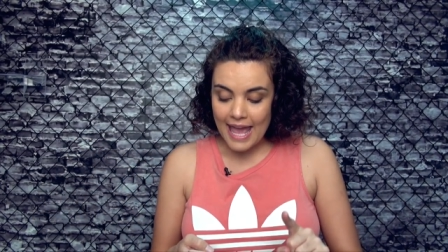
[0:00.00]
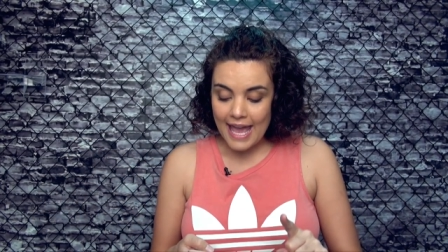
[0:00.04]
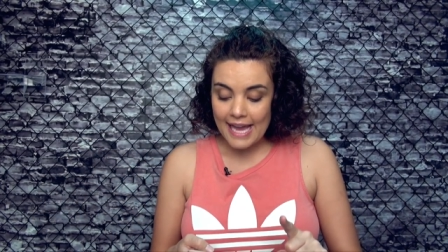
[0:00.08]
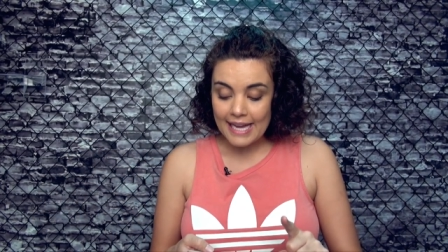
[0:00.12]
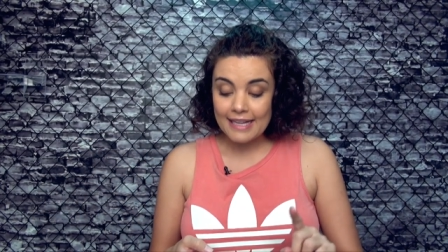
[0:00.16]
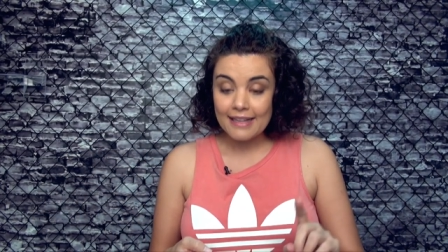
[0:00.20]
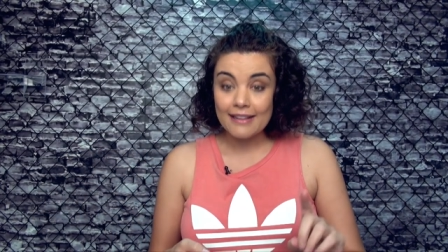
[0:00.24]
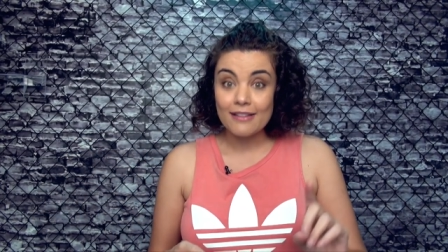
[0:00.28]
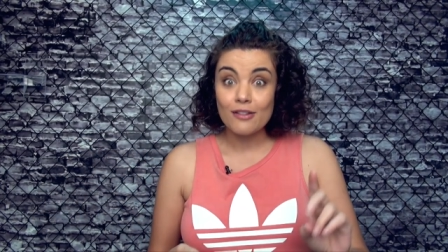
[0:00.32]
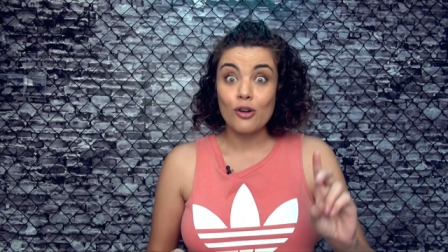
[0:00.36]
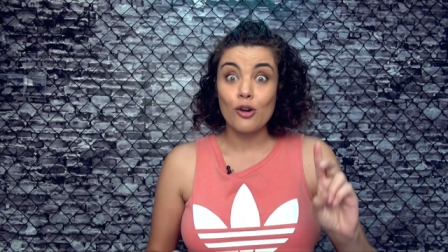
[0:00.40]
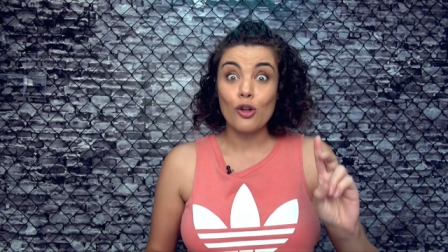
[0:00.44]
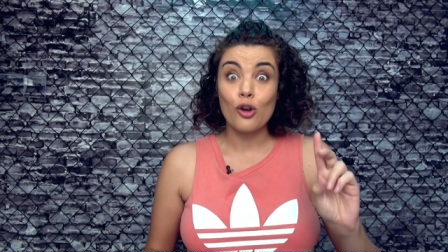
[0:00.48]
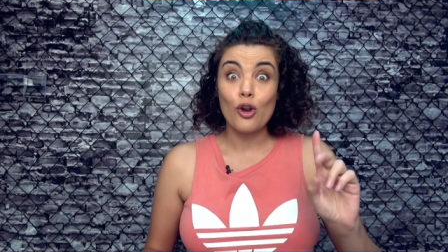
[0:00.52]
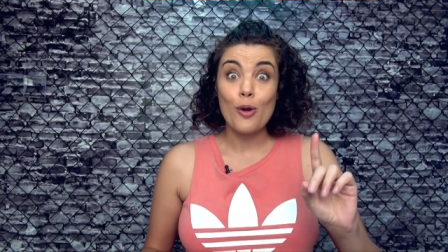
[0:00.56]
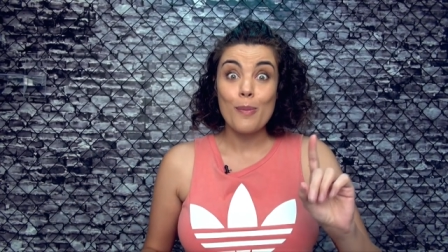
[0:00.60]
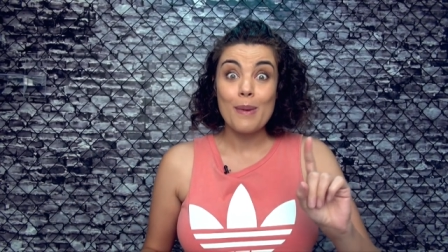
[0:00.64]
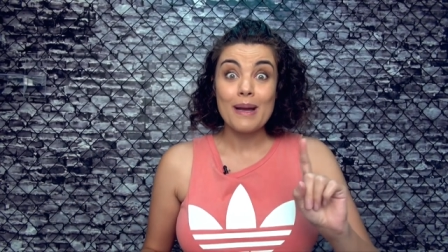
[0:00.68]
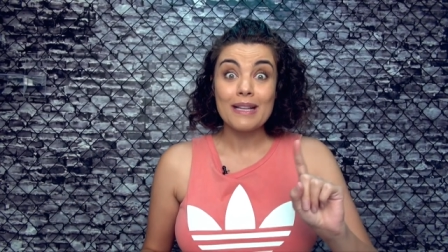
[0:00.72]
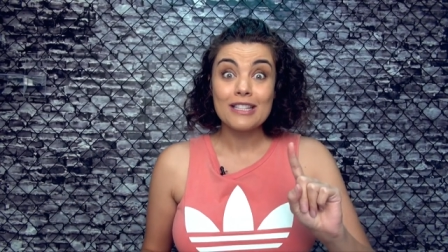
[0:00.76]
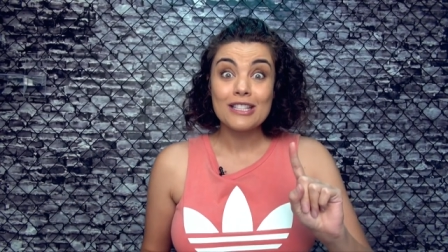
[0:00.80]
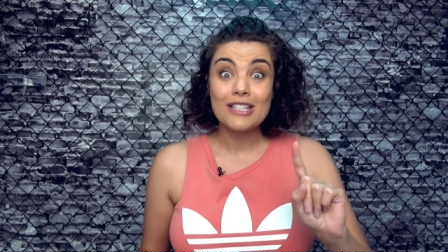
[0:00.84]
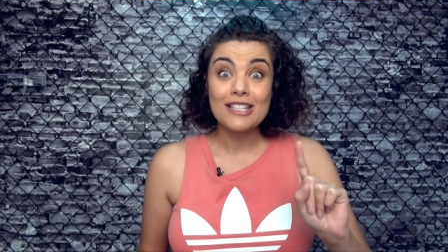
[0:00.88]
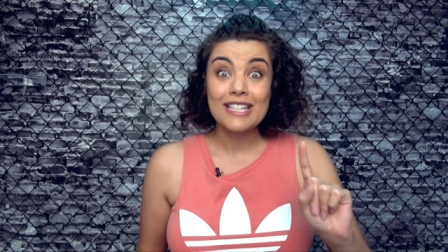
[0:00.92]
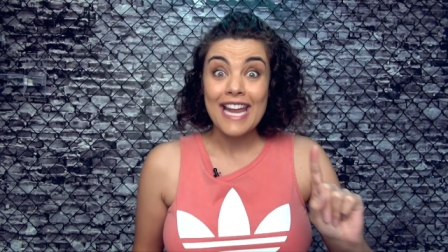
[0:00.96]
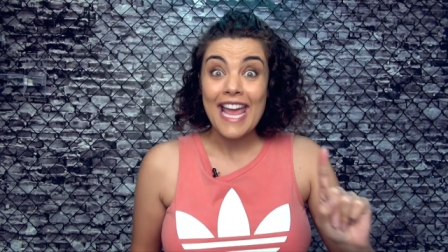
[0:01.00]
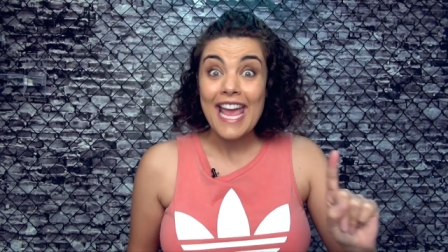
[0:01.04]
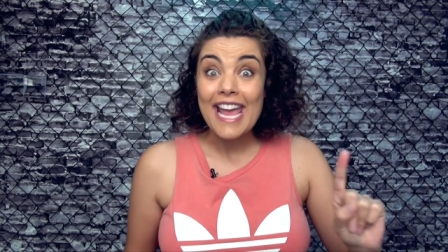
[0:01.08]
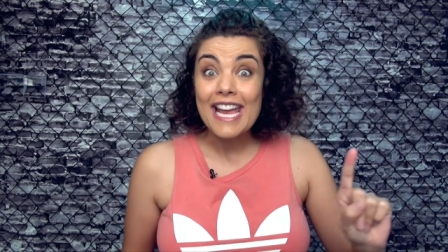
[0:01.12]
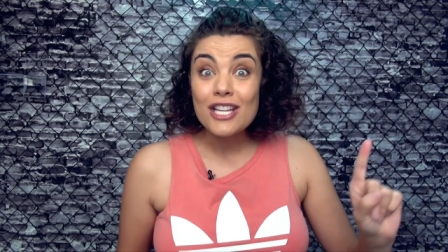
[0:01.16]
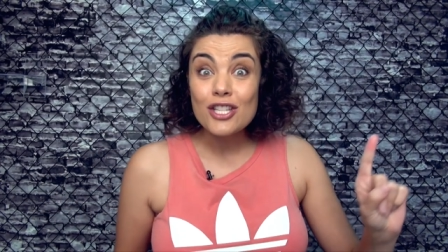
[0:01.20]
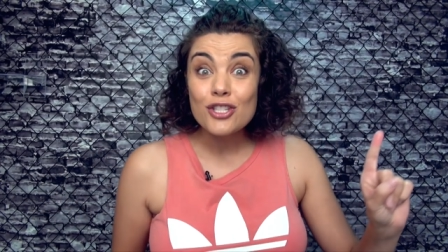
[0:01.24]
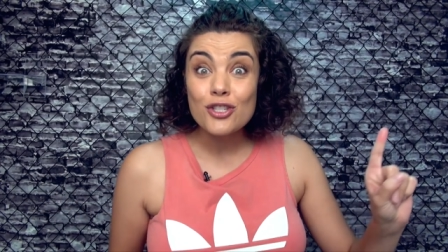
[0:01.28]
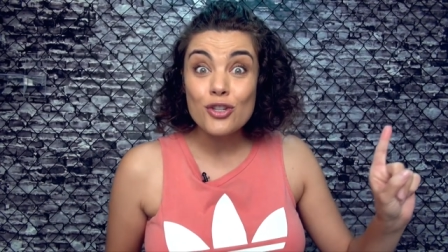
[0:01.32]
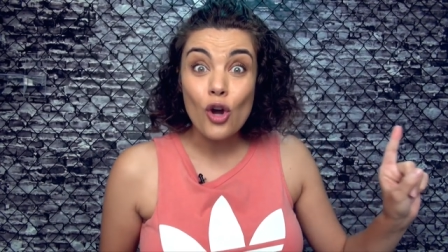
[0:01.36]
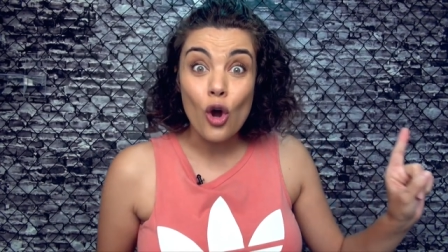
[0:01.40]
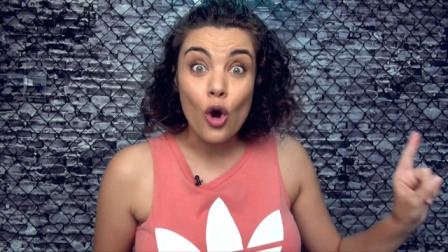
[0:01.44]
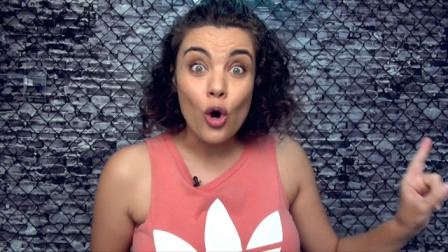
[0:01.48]
é que rolou uma
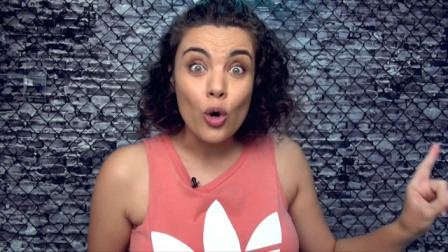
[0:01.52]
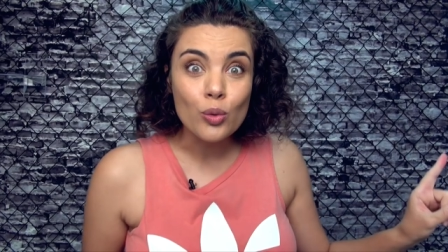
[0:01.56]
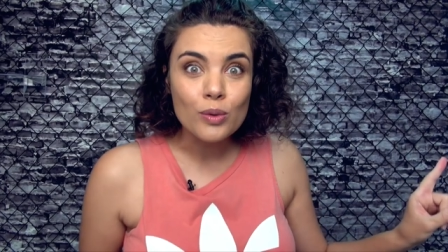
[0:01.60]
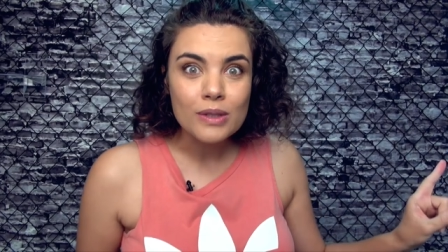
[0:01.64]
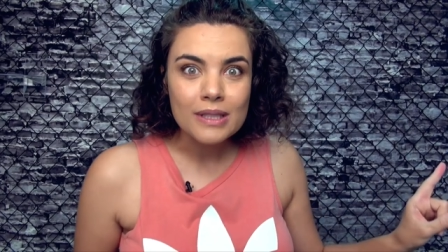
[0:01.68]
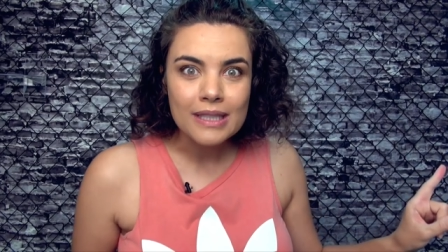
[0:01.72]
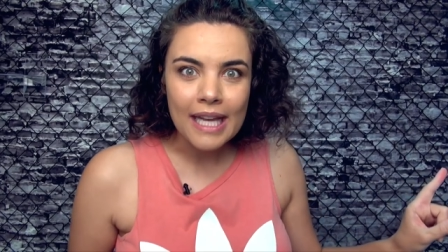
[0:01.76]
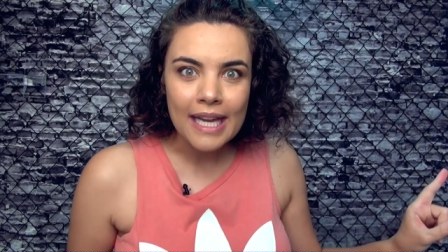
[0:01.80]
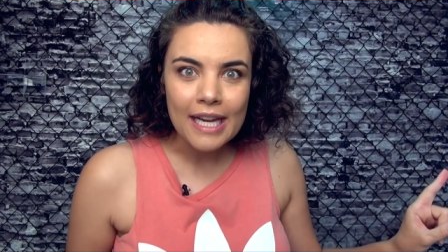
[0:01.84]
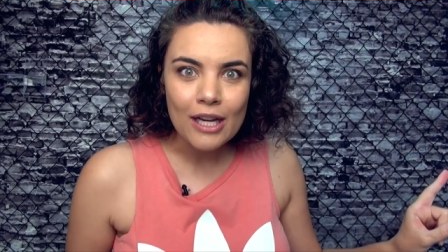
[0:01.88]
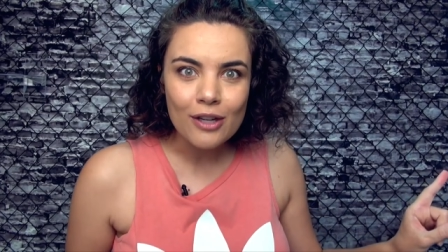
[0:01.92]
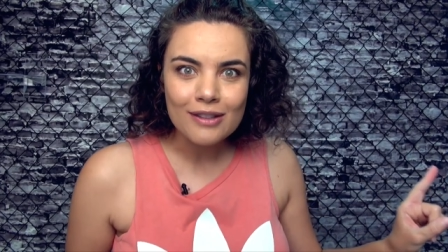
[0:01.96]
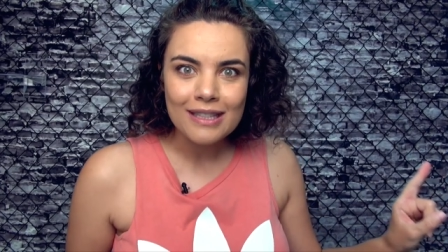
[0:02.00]
trade ontem,